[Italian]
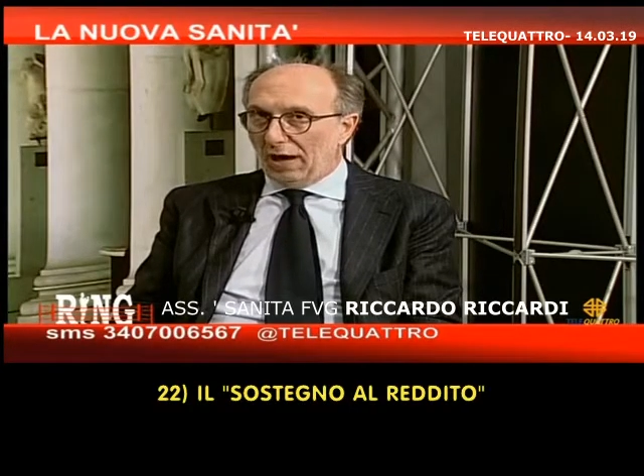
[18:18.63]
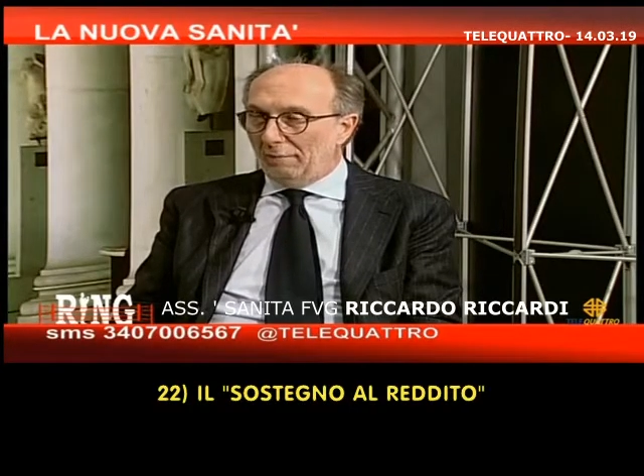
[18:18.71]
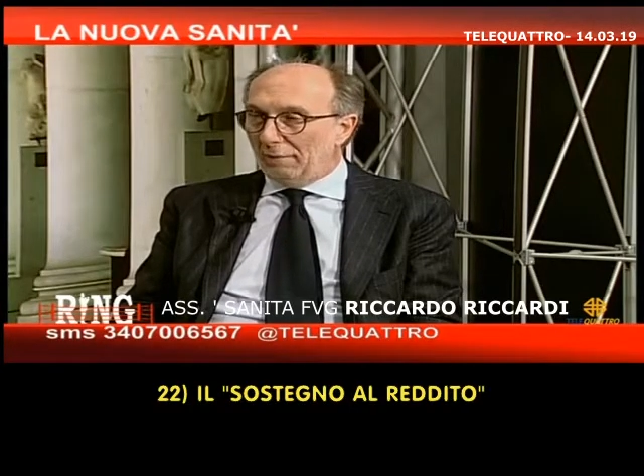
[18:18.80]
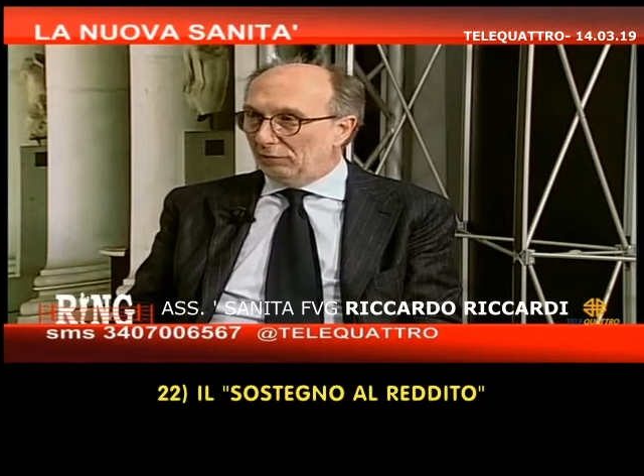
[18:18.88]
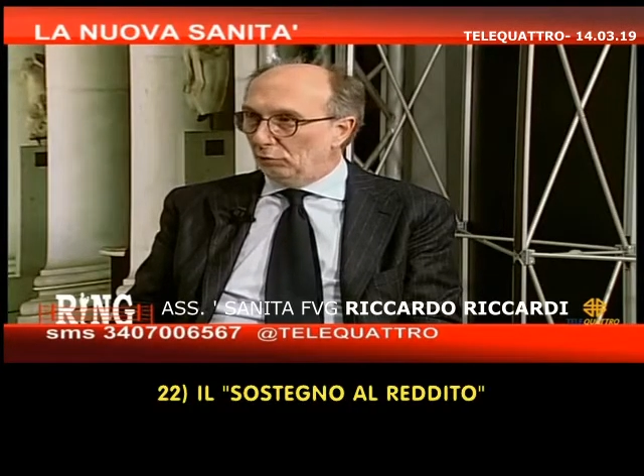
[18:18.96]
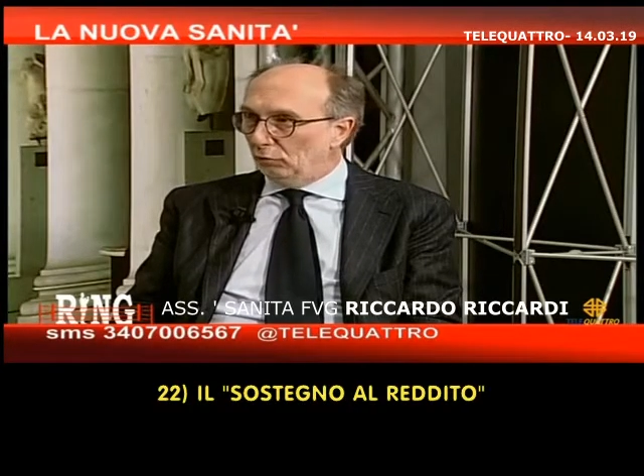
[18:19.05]
ha
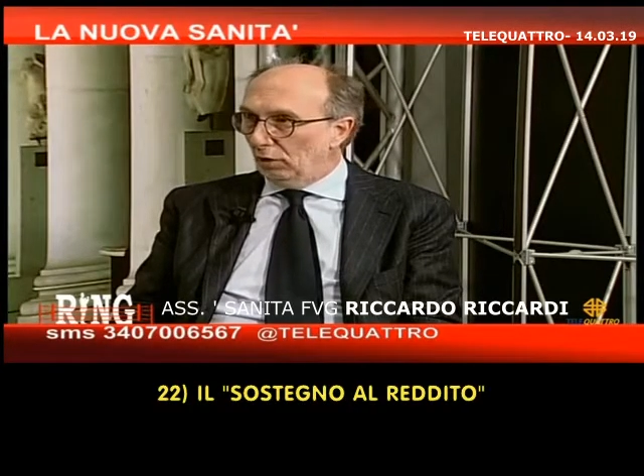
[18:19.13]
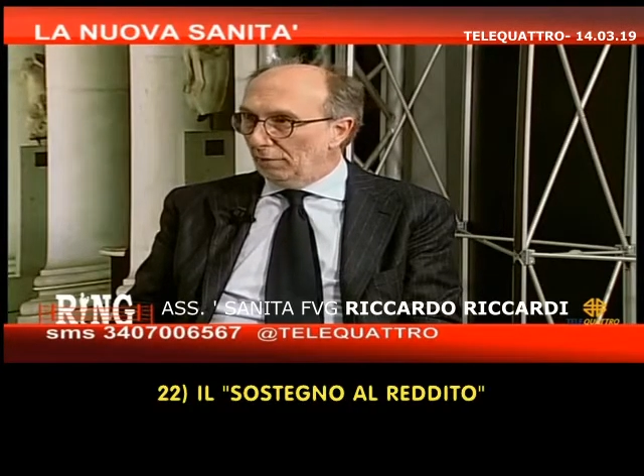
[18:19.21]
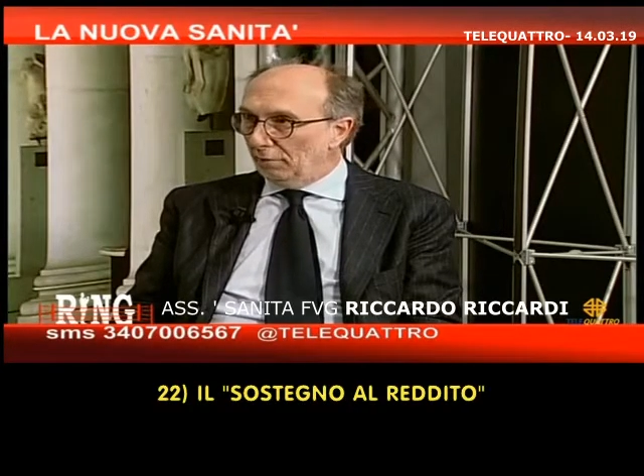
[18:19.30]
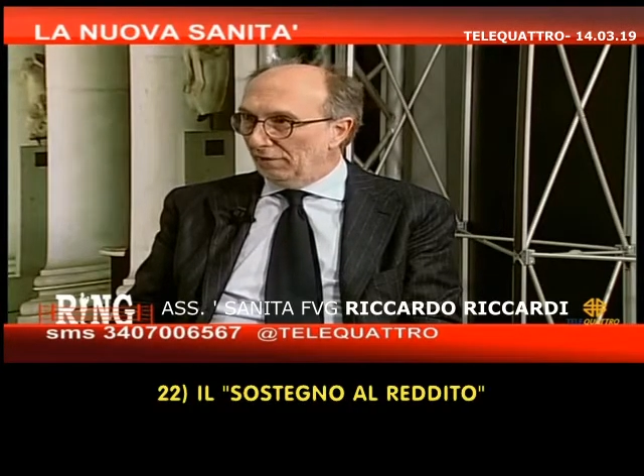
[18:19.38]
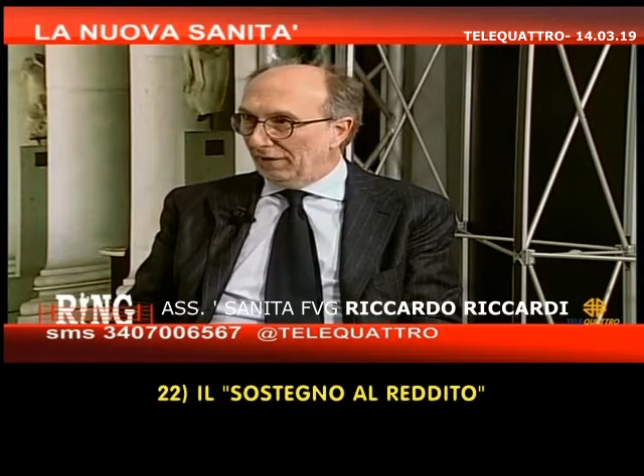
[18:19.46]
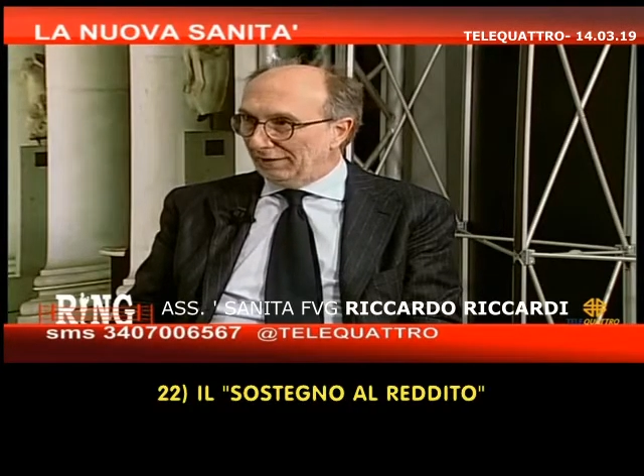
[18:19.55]
abbattuto la
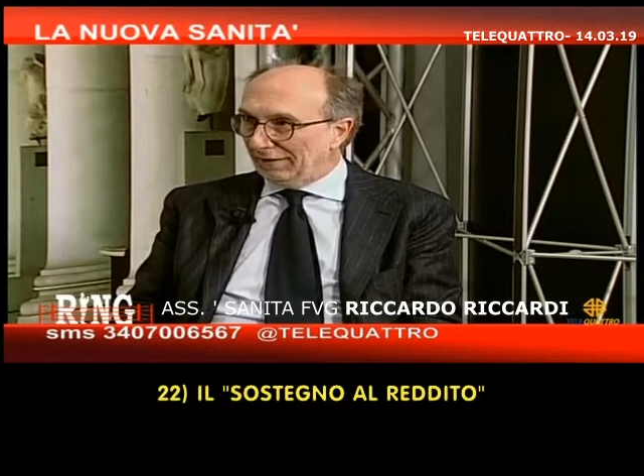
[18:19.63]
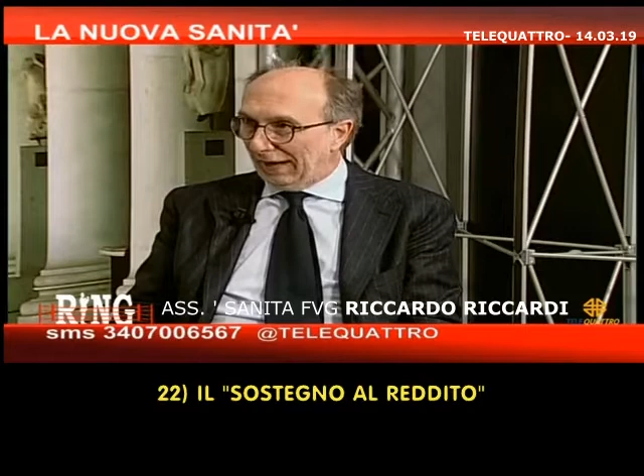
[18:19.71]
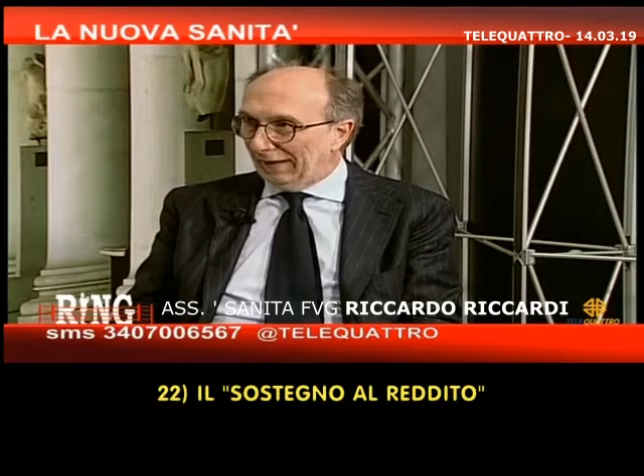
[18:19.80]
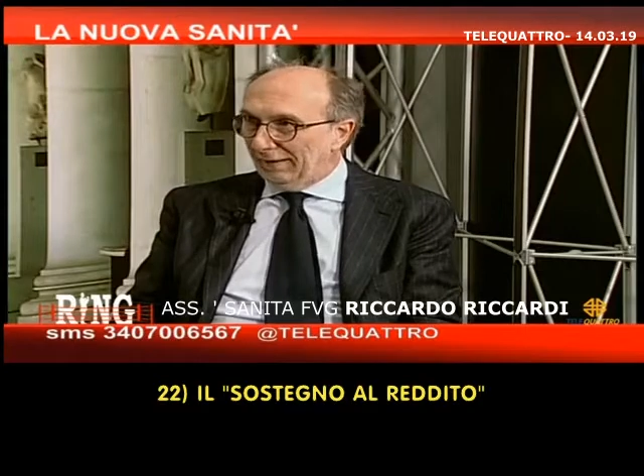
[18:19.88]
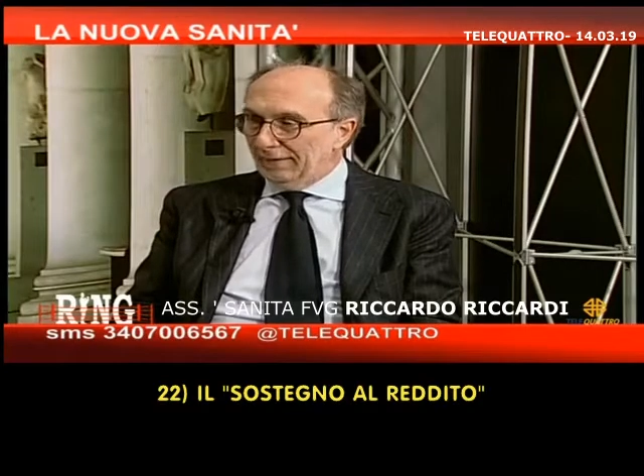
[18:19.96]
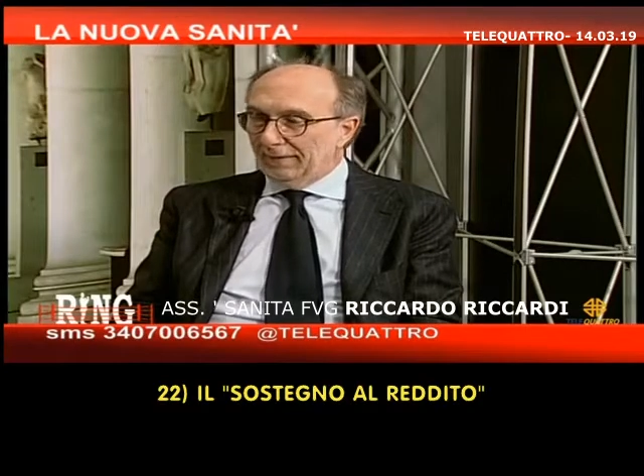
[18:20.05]

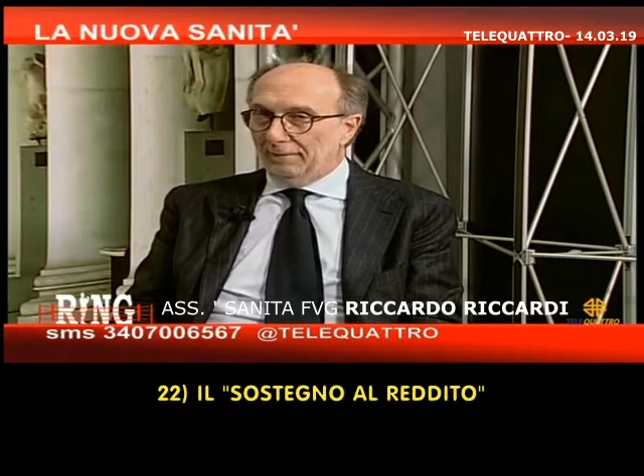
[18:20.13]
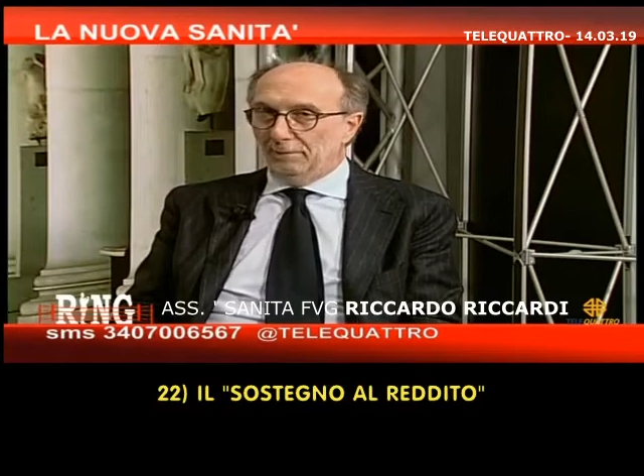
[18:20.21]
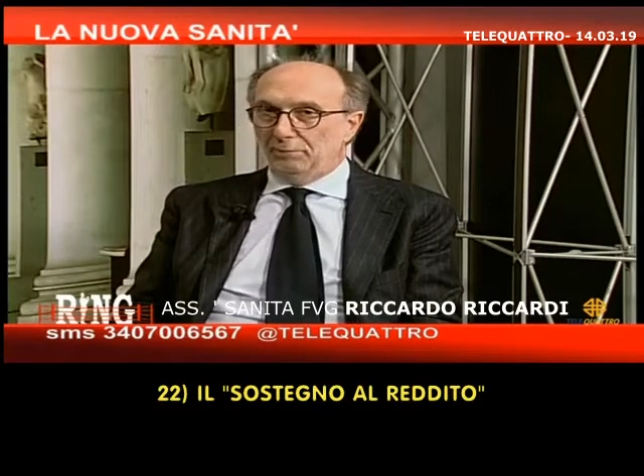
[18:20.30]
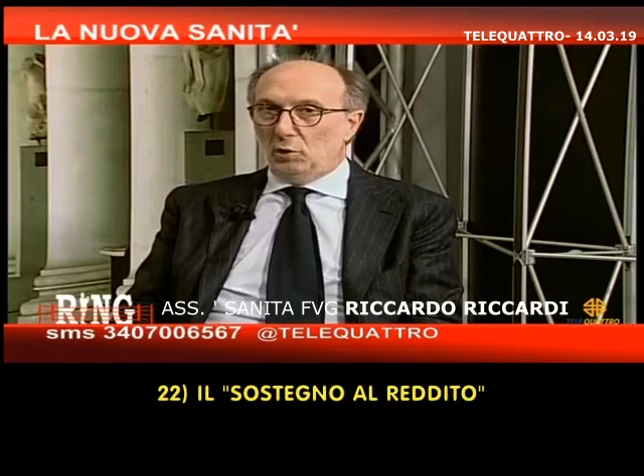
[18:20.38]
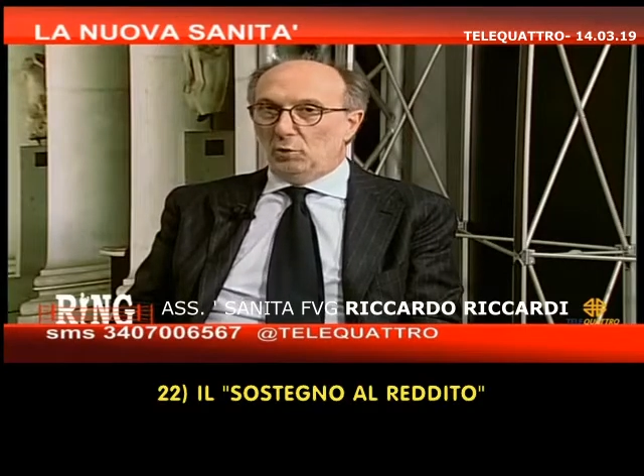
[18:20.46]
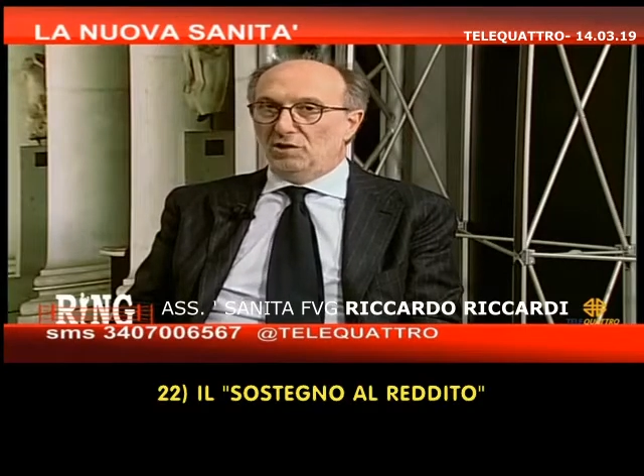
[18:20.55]
povertà
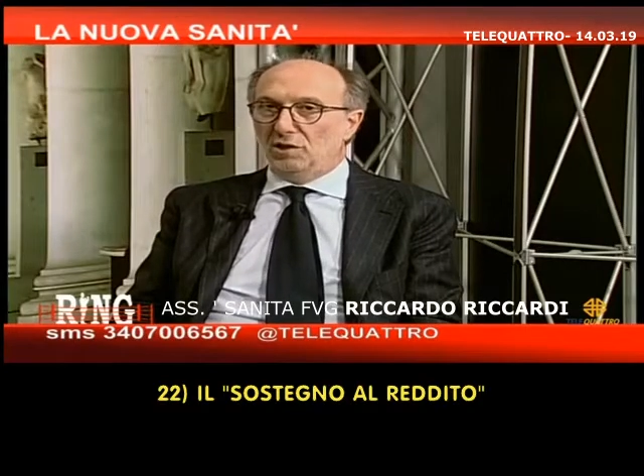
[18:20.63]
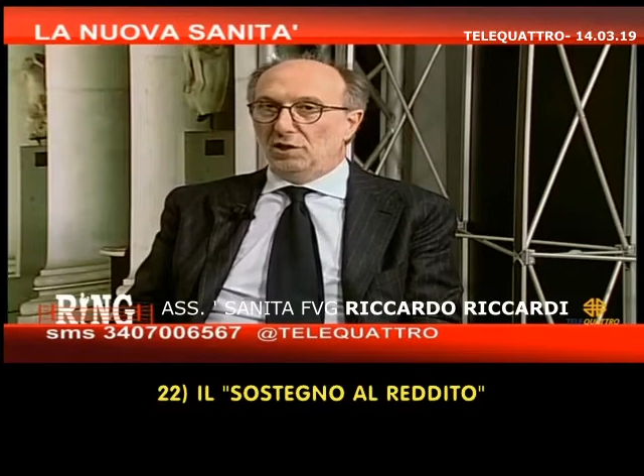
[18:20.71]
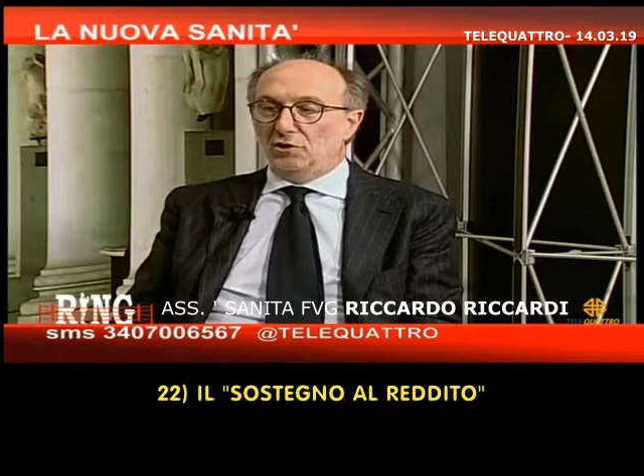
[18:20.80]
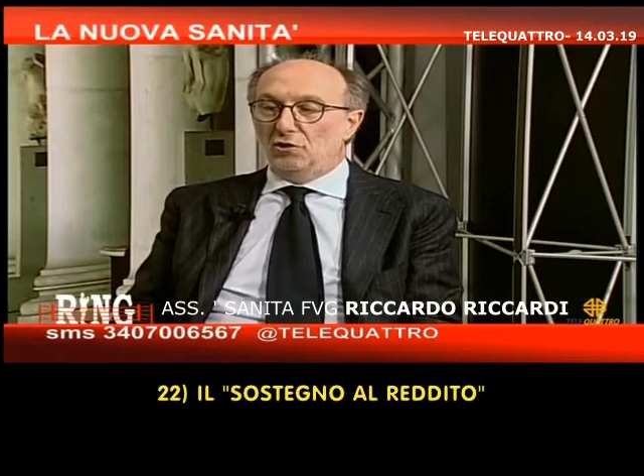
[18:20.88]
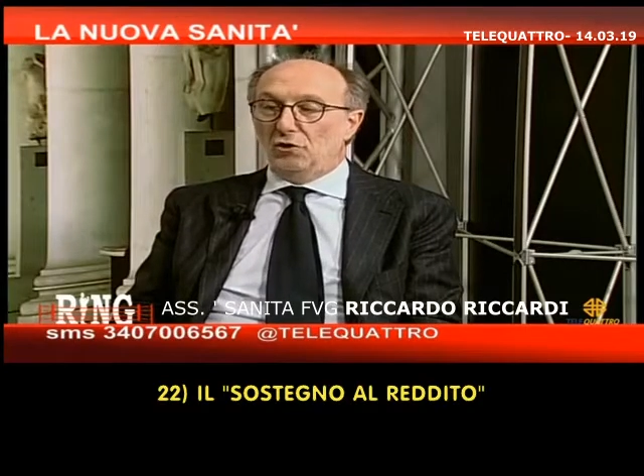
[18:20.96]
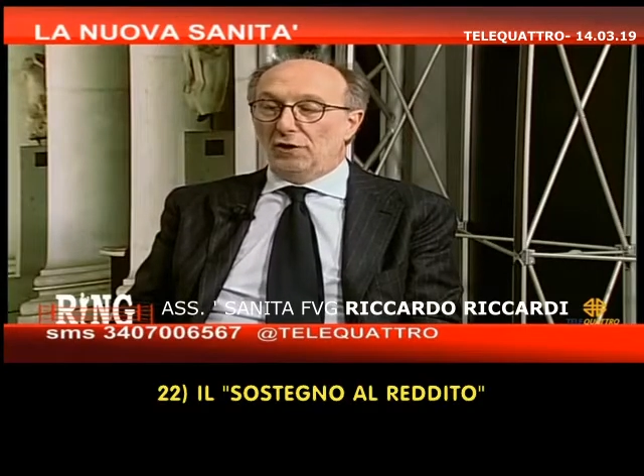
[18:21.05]
di questa
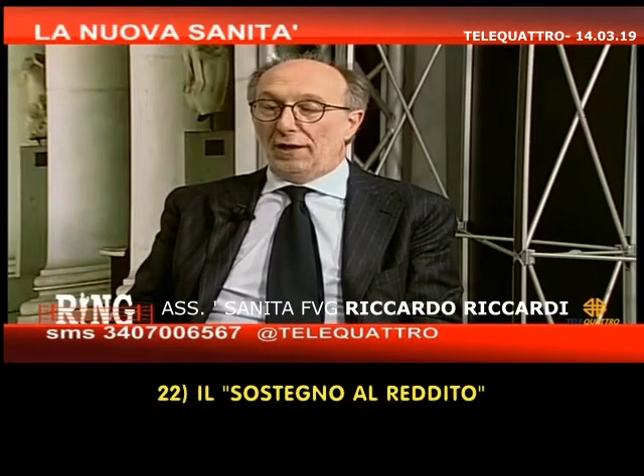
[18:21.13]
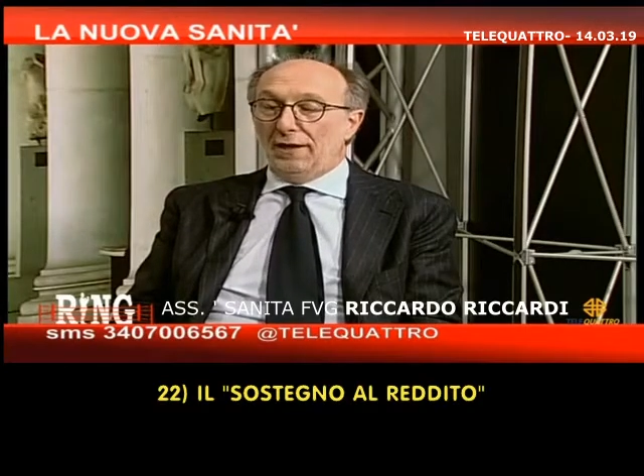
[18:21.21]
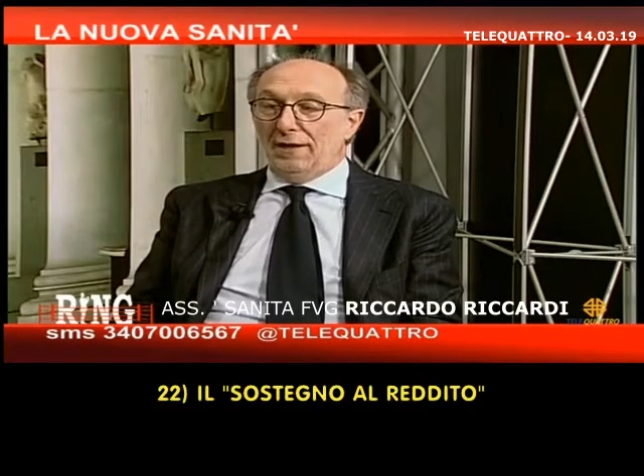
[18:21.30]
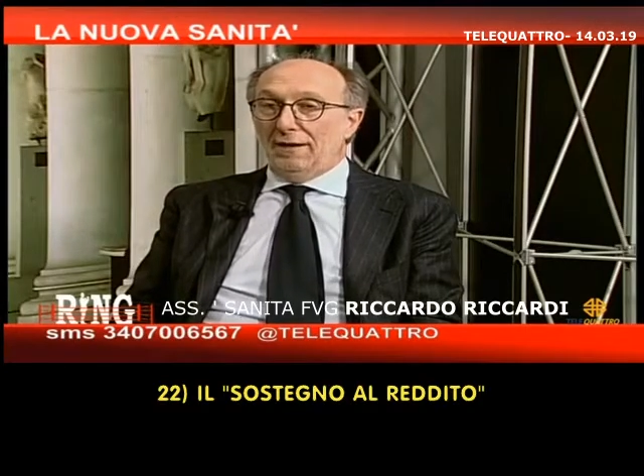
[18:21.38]
regione,